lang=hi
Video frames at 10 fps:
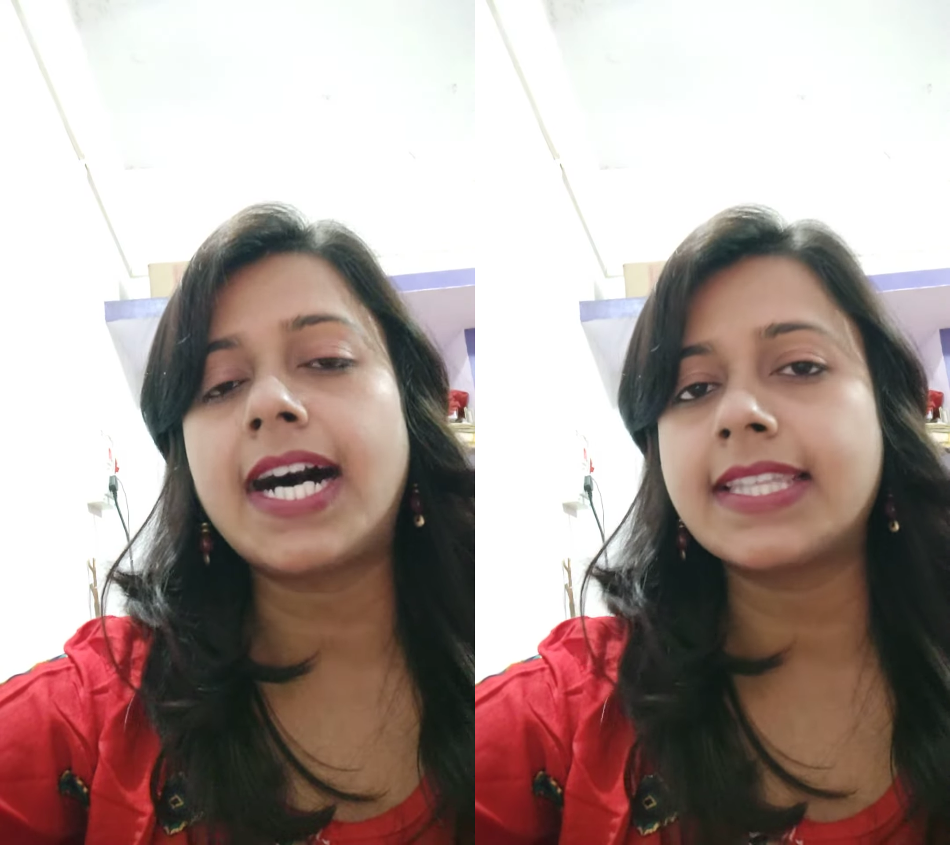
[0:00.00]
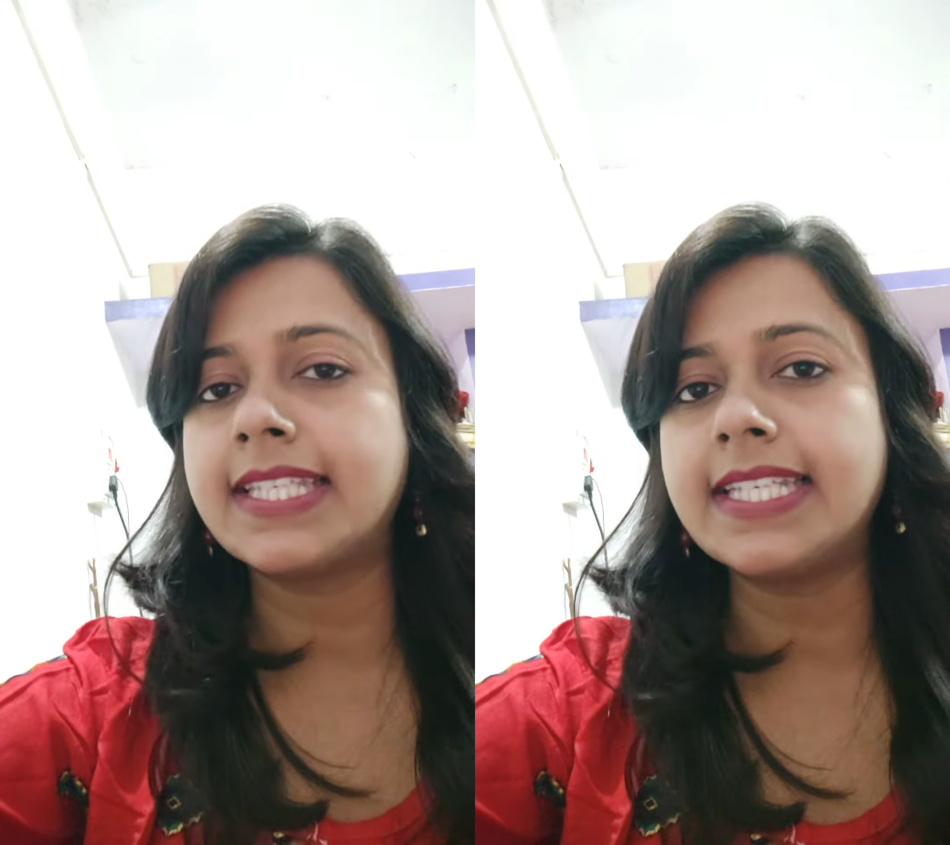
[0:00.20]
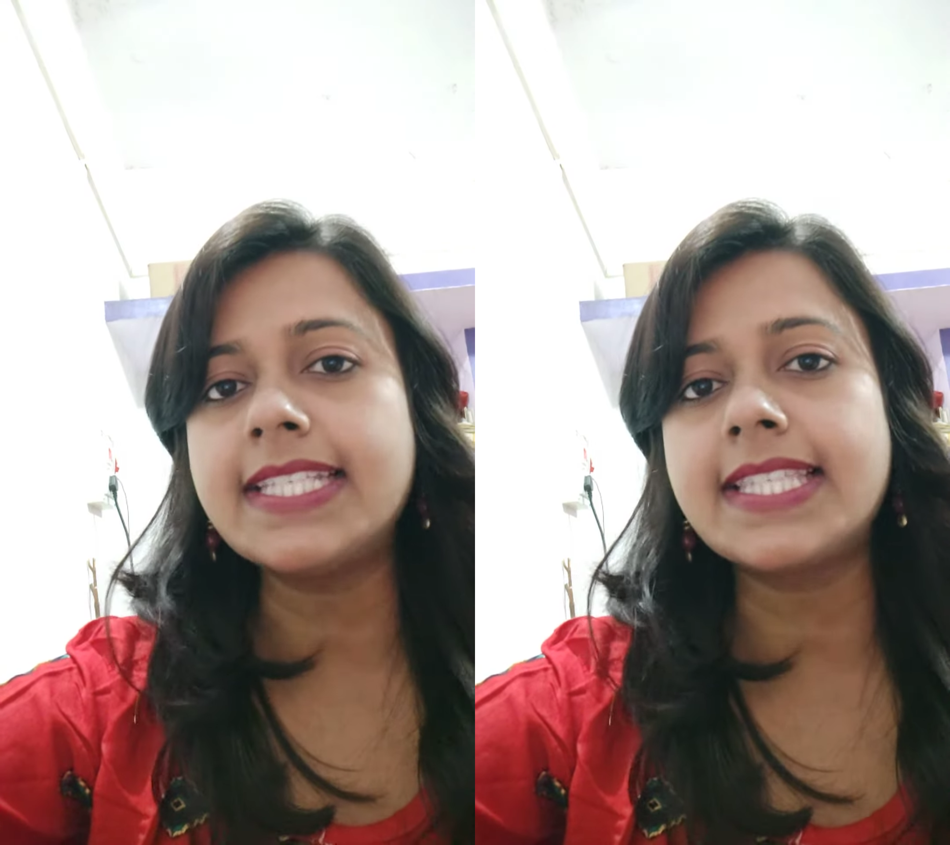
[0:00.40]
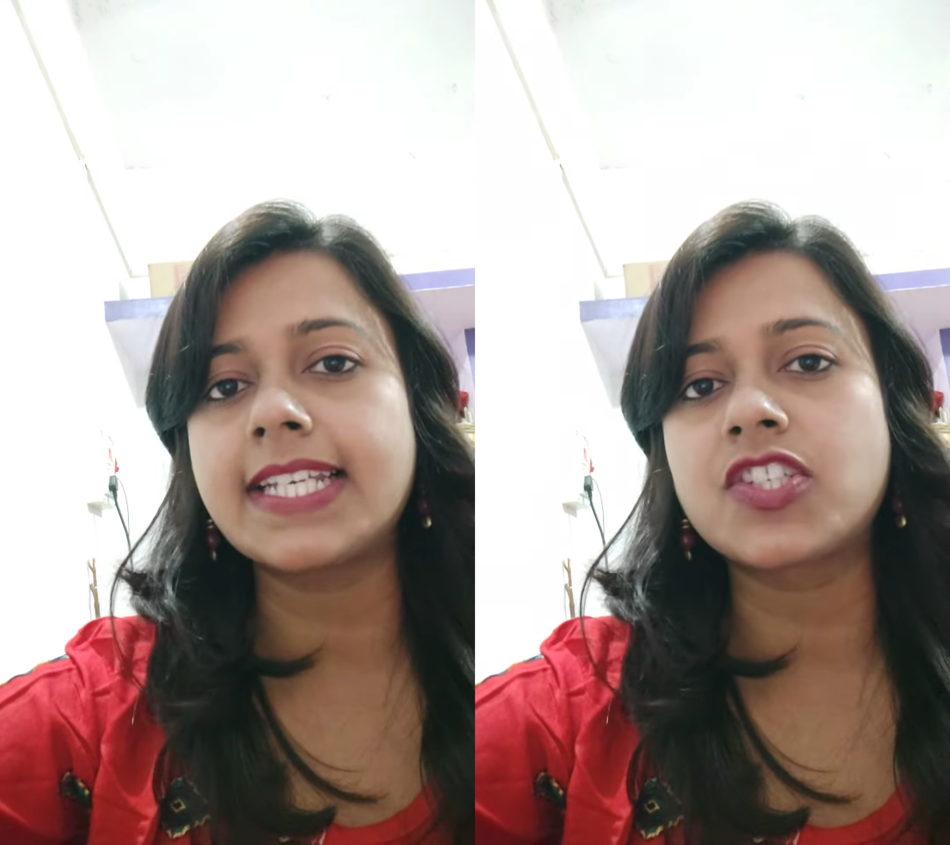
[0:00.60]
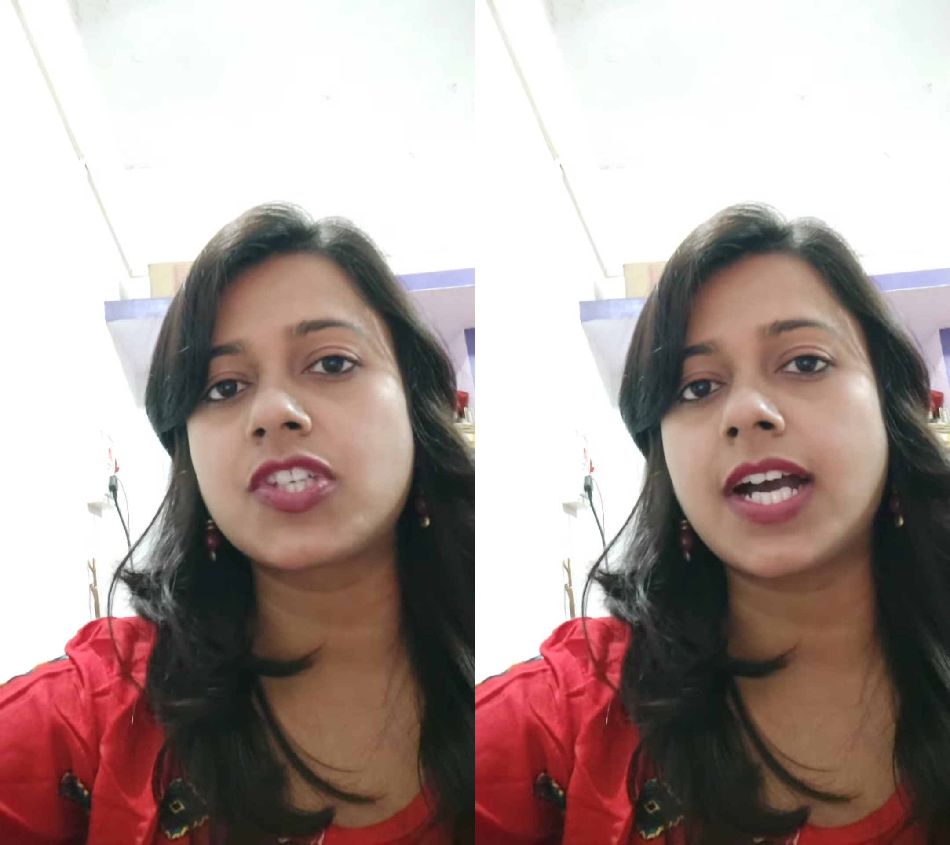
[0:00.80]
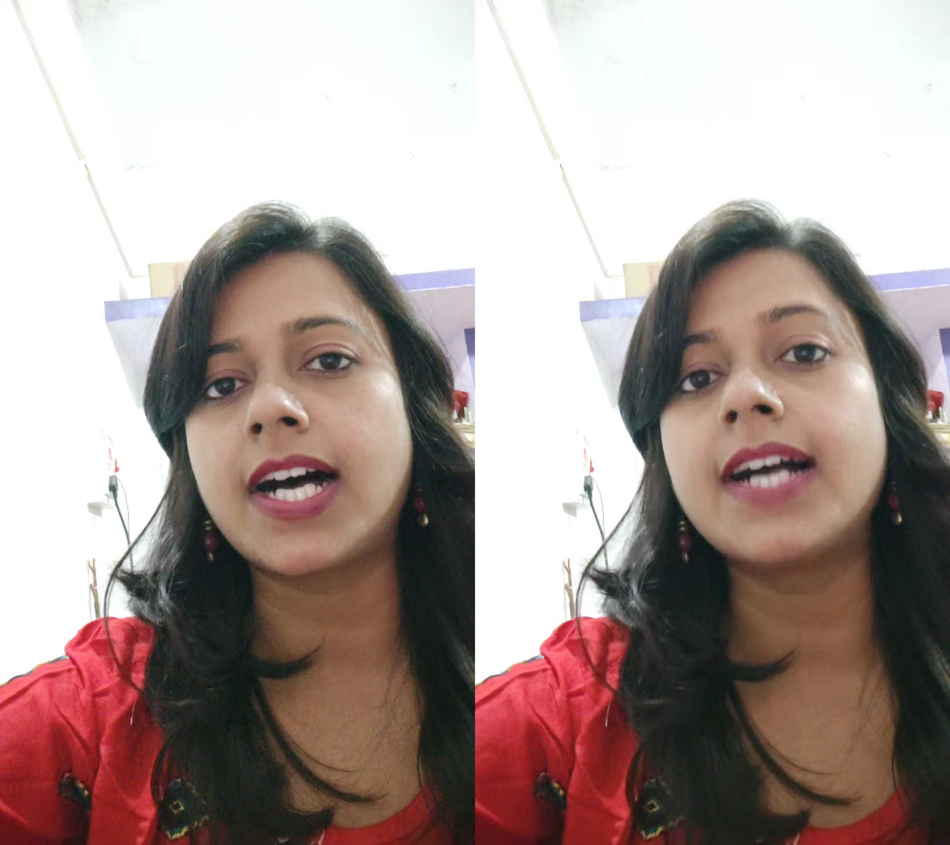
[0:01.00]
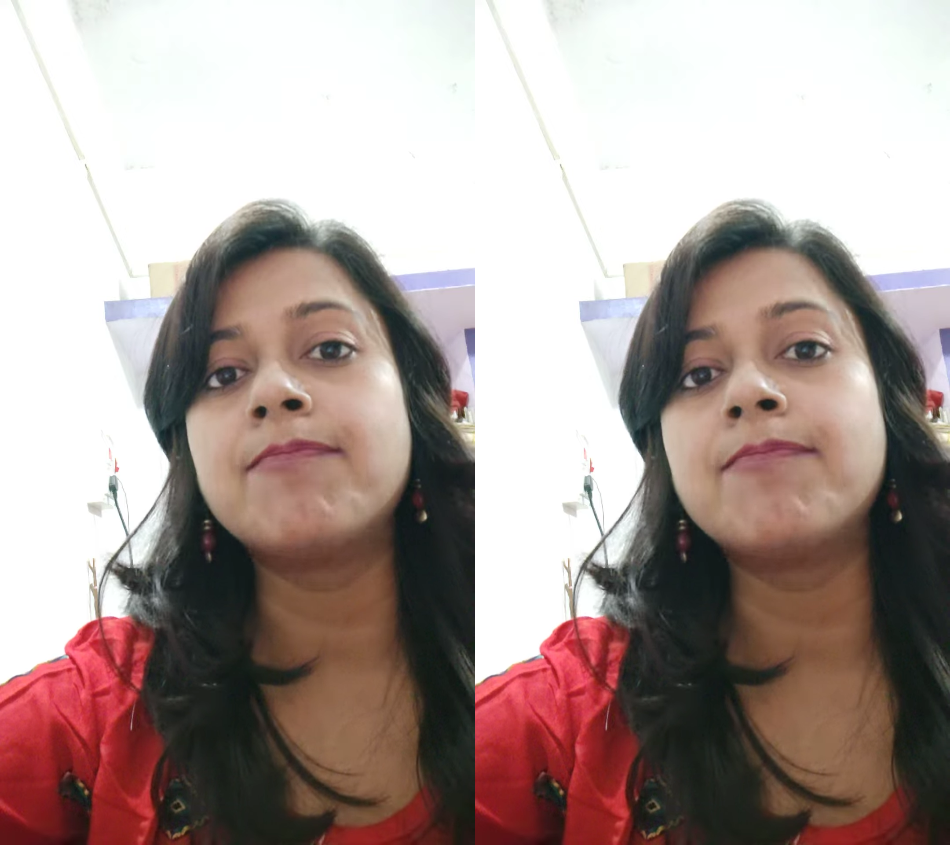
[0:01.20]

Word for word: आधी शिक्षा